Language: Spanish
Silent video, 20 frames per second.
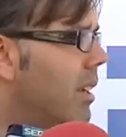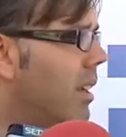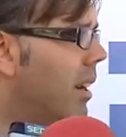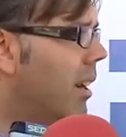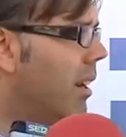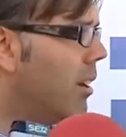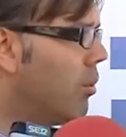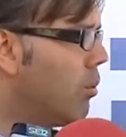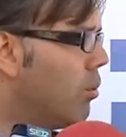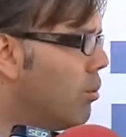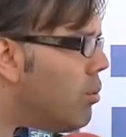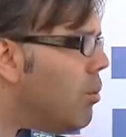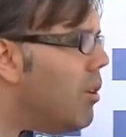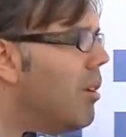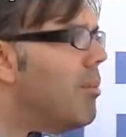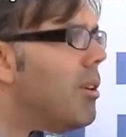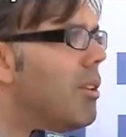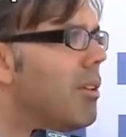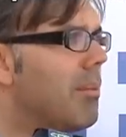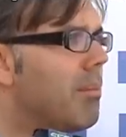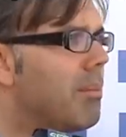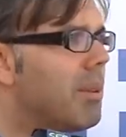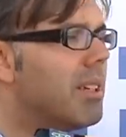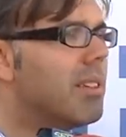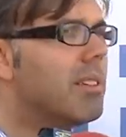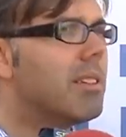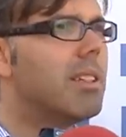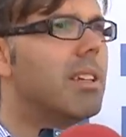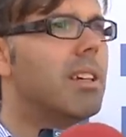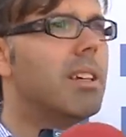la agricultura, el medio
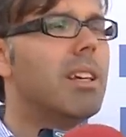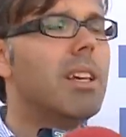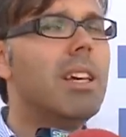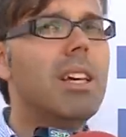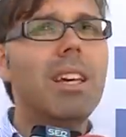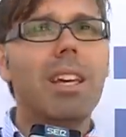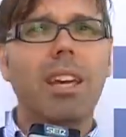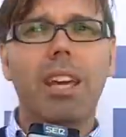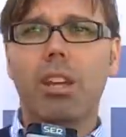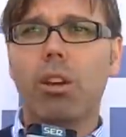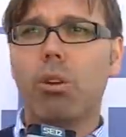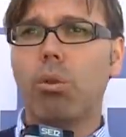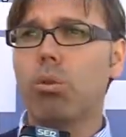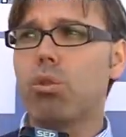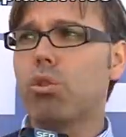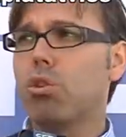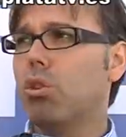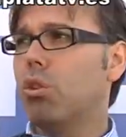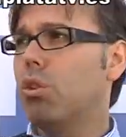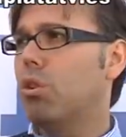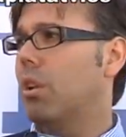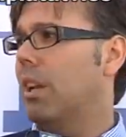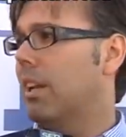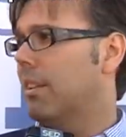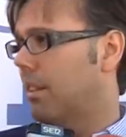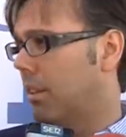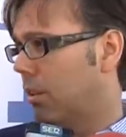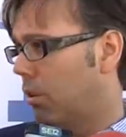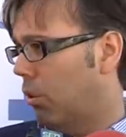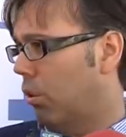ambiente e incluso la
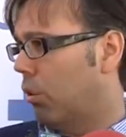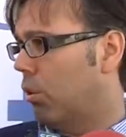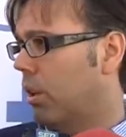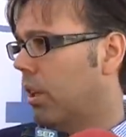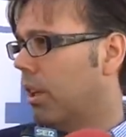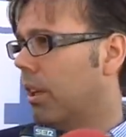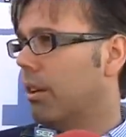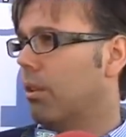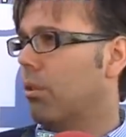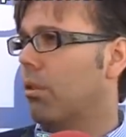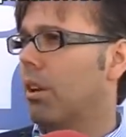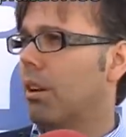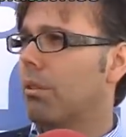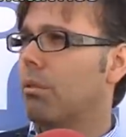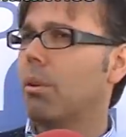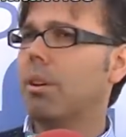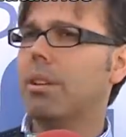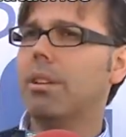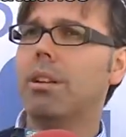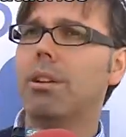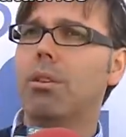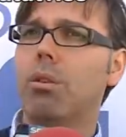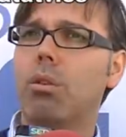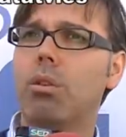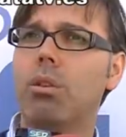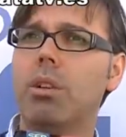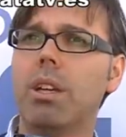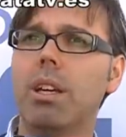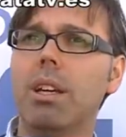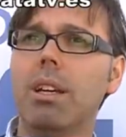tecnología, ¿no? las nuevas
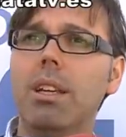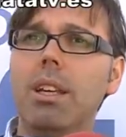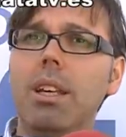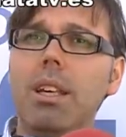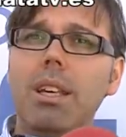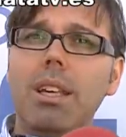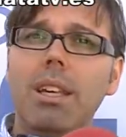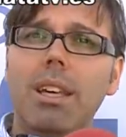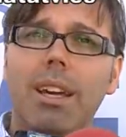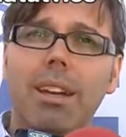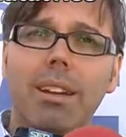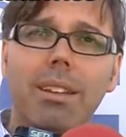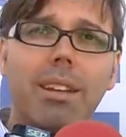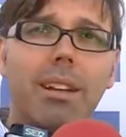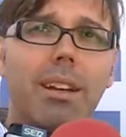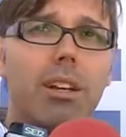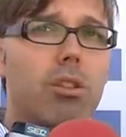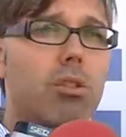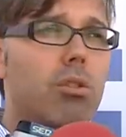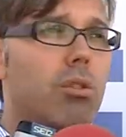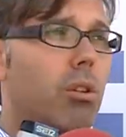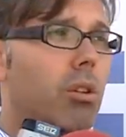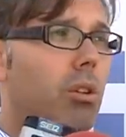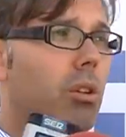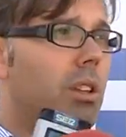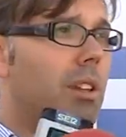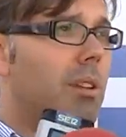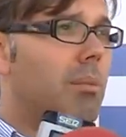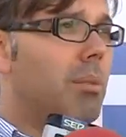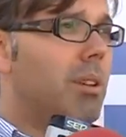tecnologías. En este caso yo creo
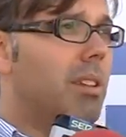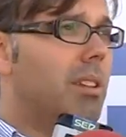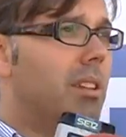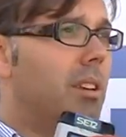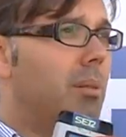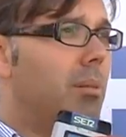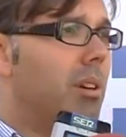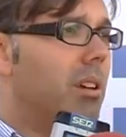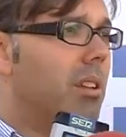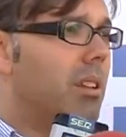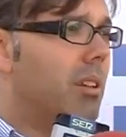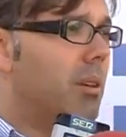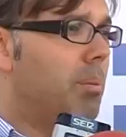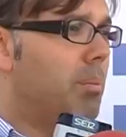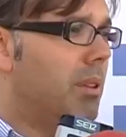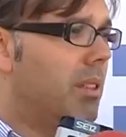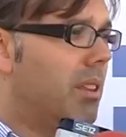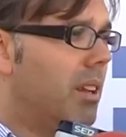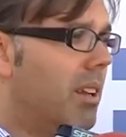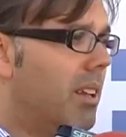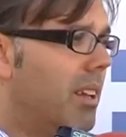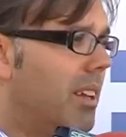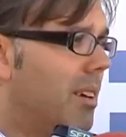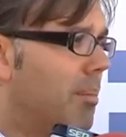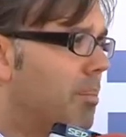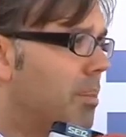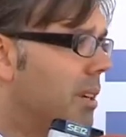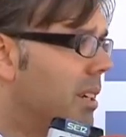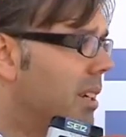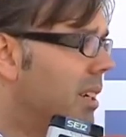que también tenemos que hacer especial
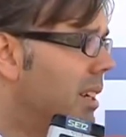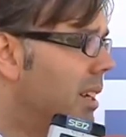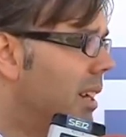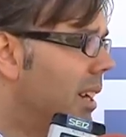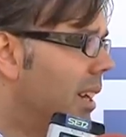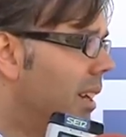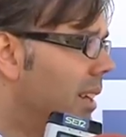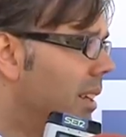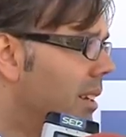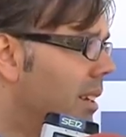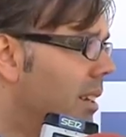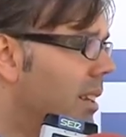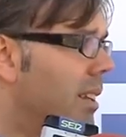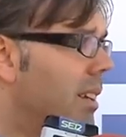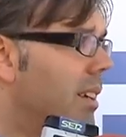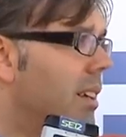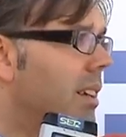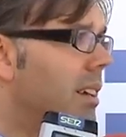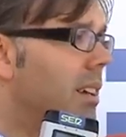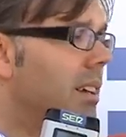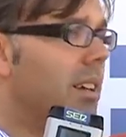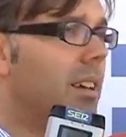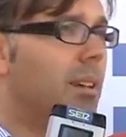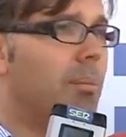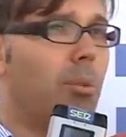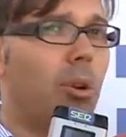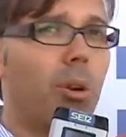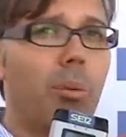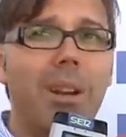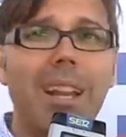hincapié en, eh,
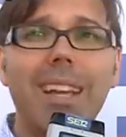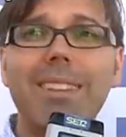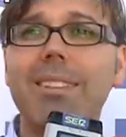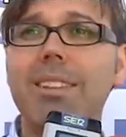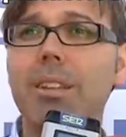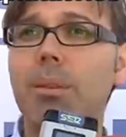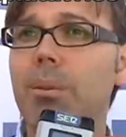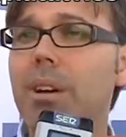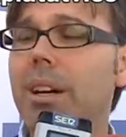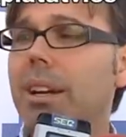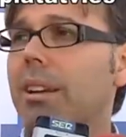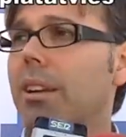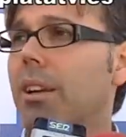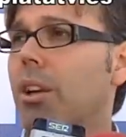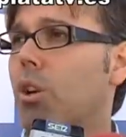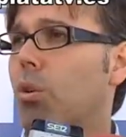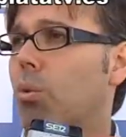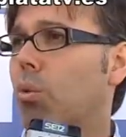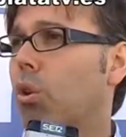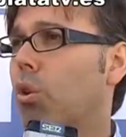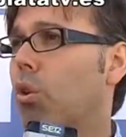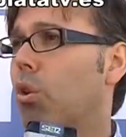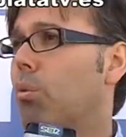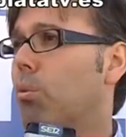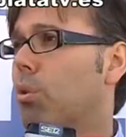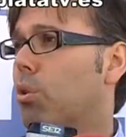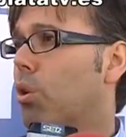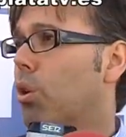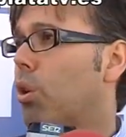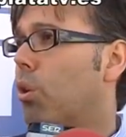volver a activar uno de los
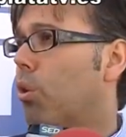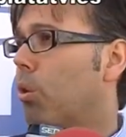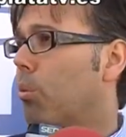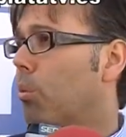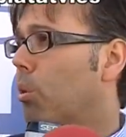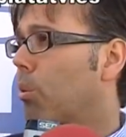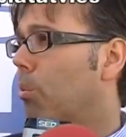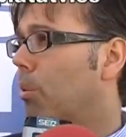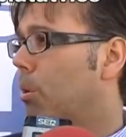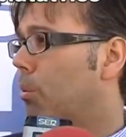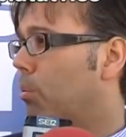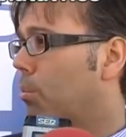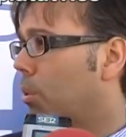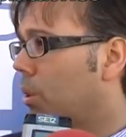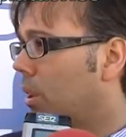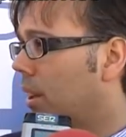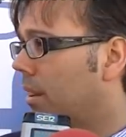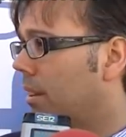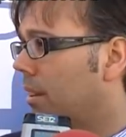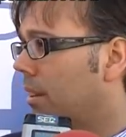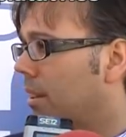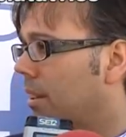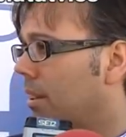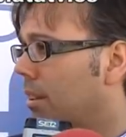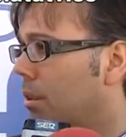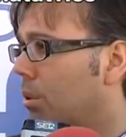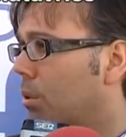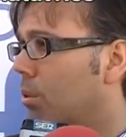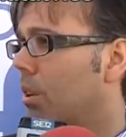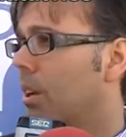motores económicos más importantes de
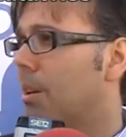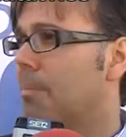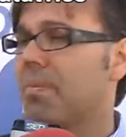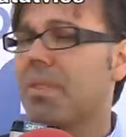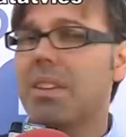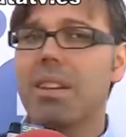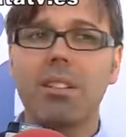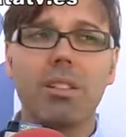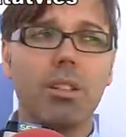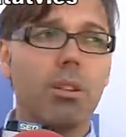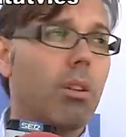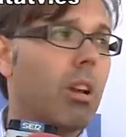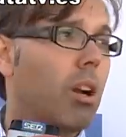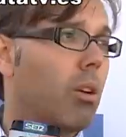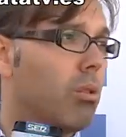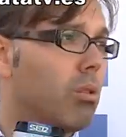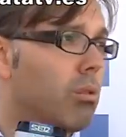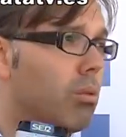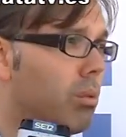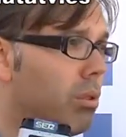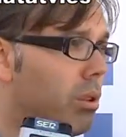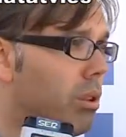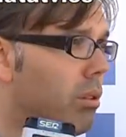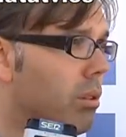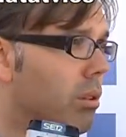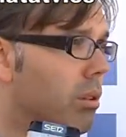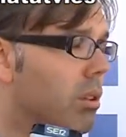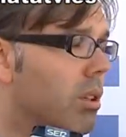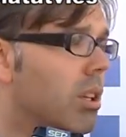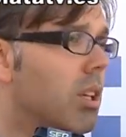esta ciudad, que ha sido la
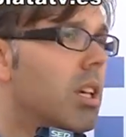construcción.